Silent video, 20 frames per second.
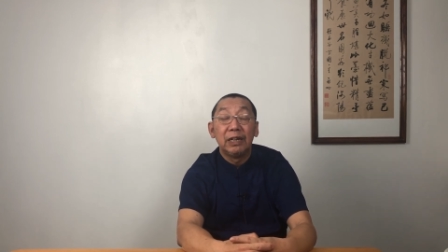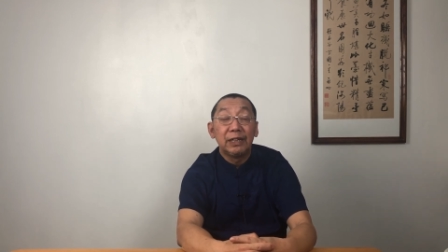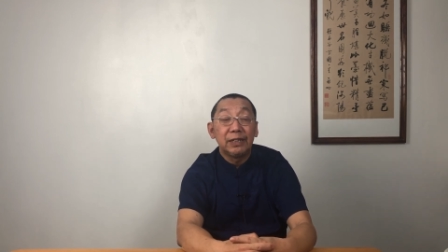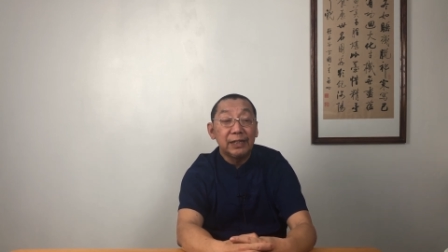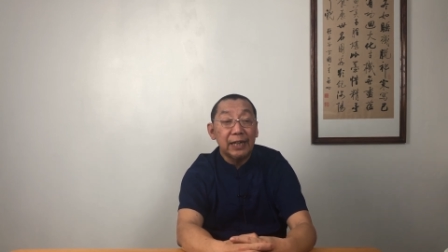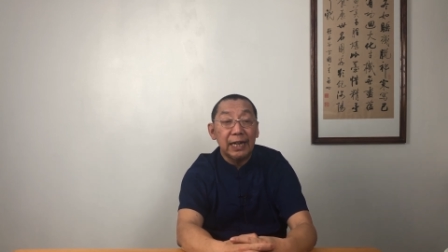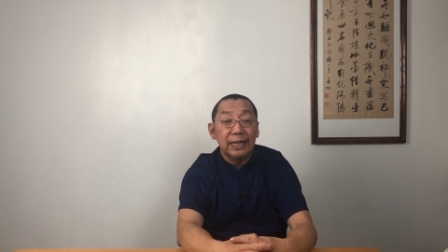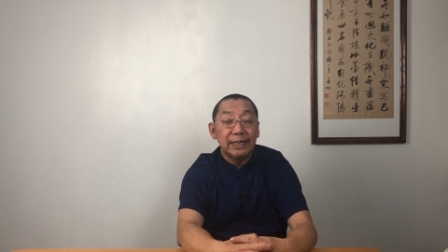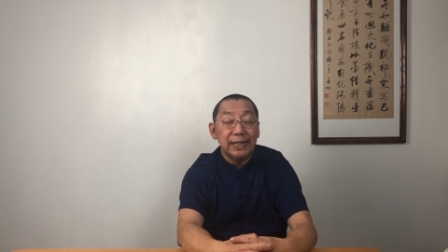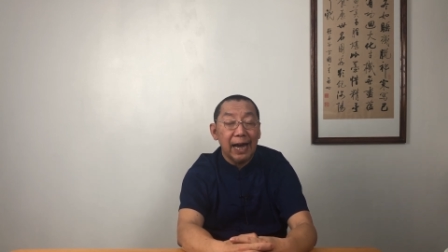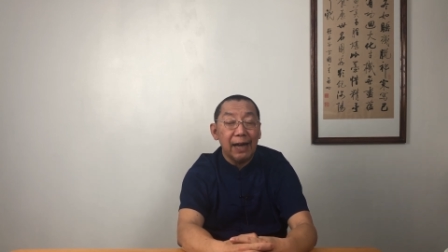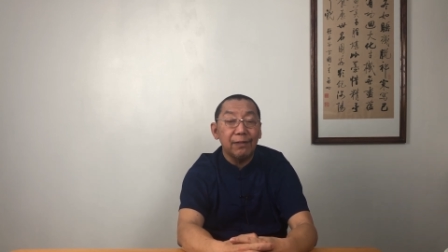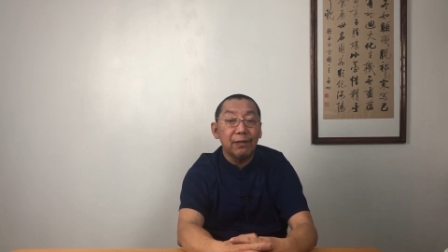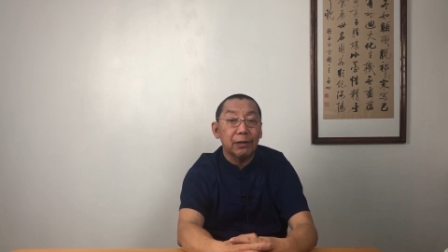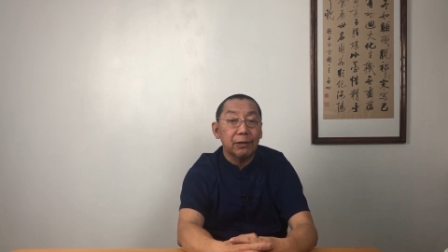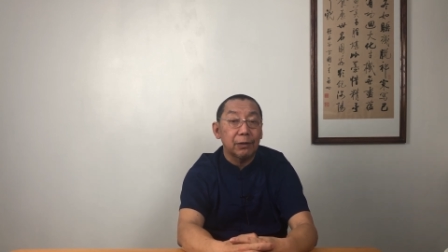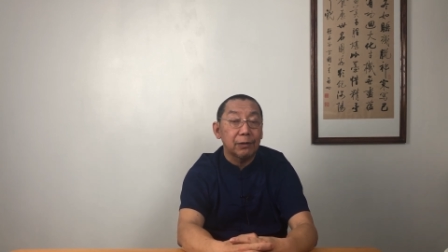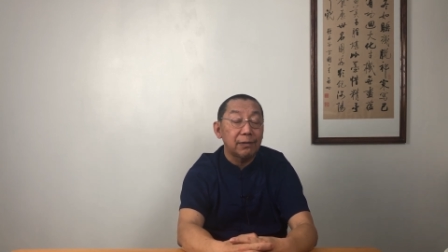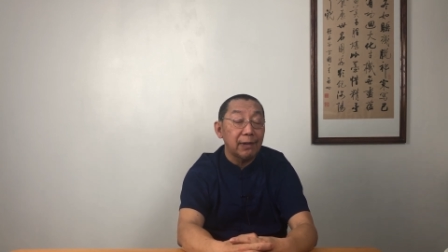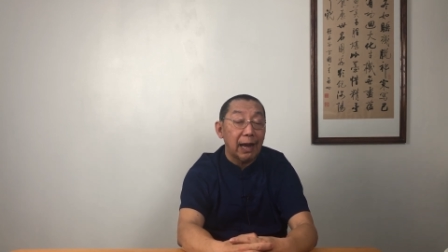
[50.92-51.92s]
这家子
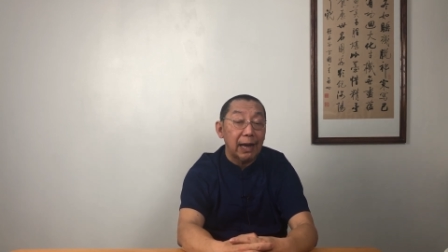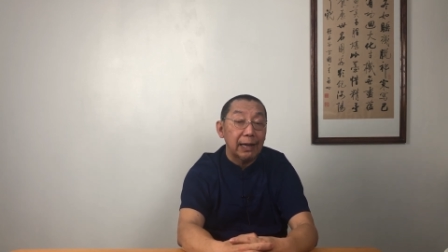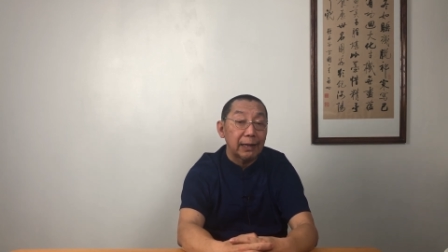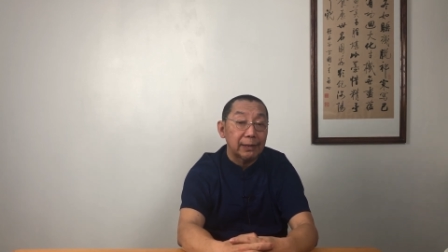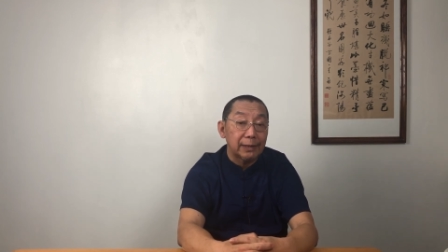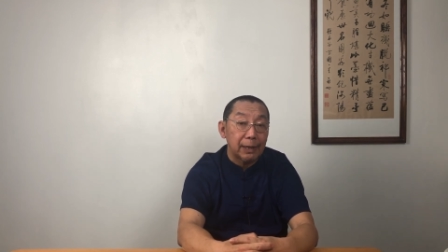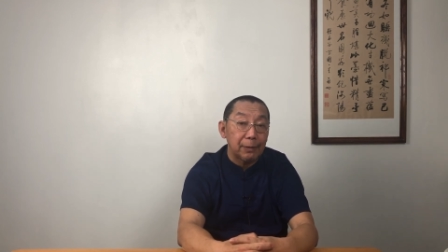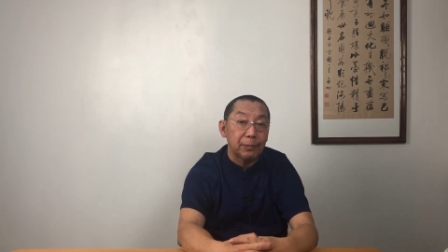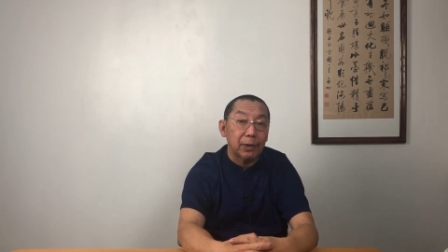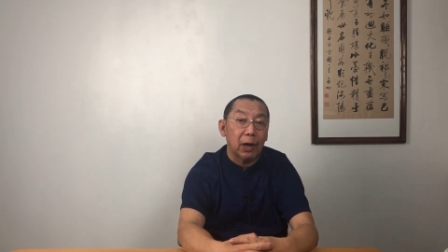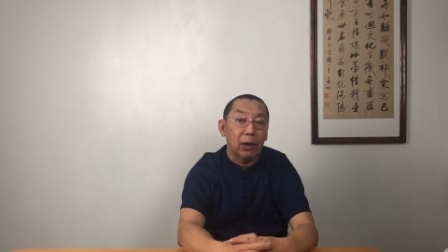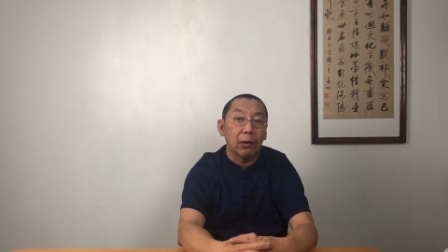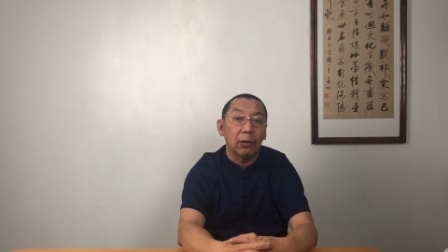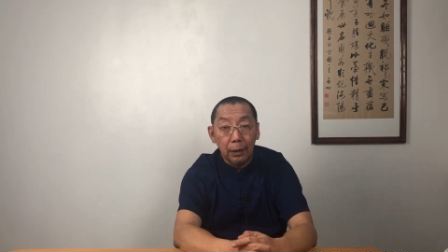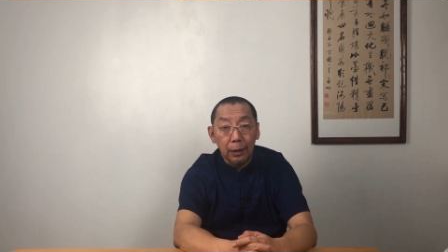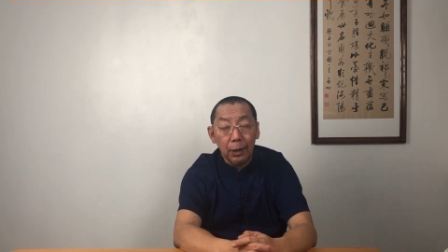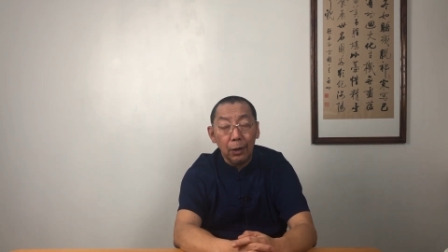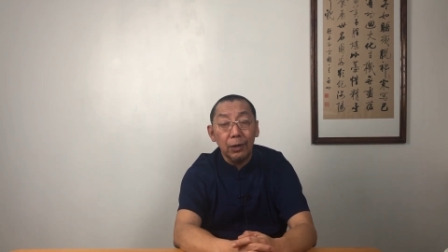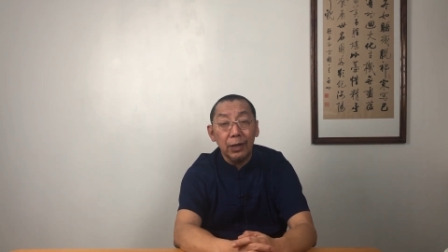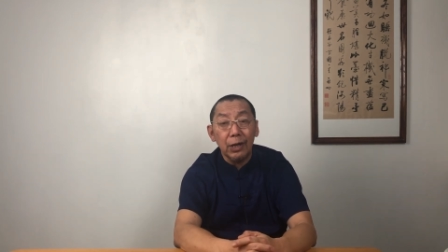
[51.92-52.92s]
就再也见不着了。
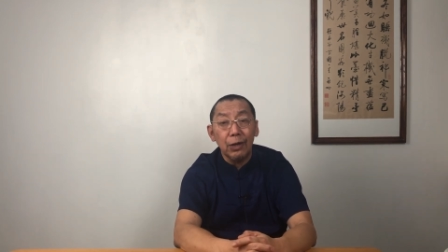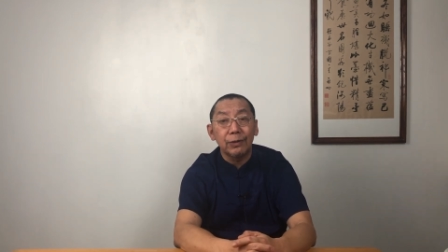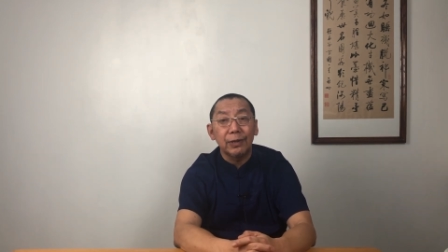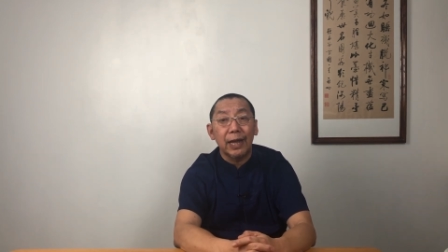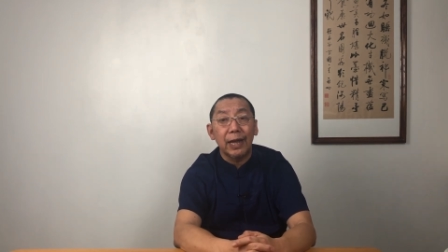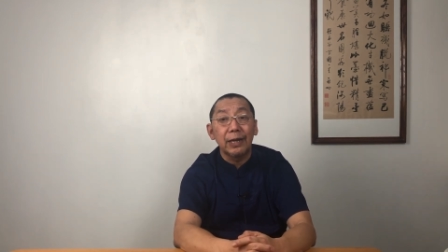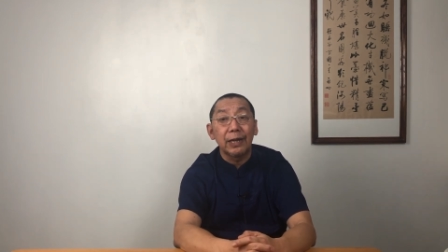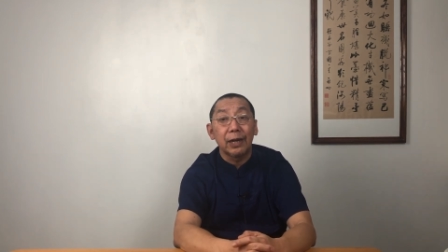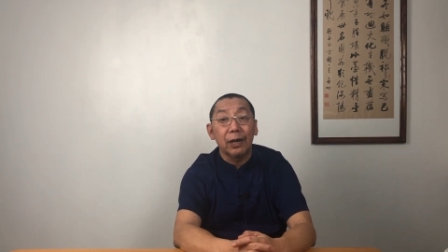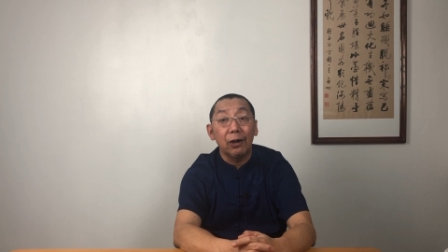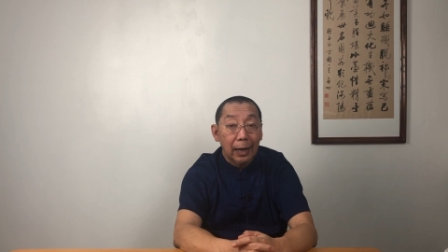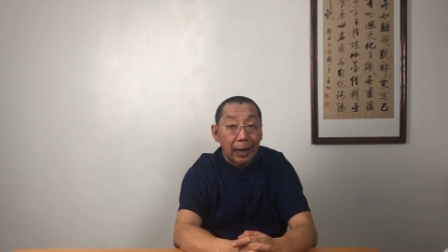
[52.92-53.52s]
六六年以后，